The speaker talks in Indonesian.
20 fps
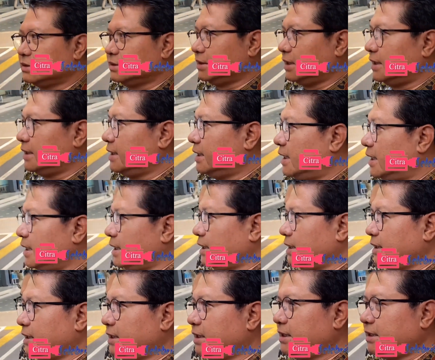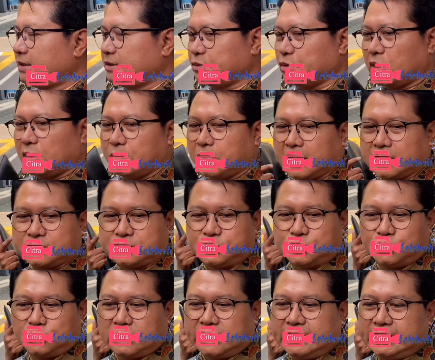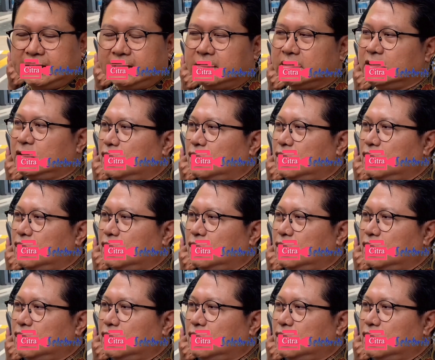Jadi hari ini 12 Juli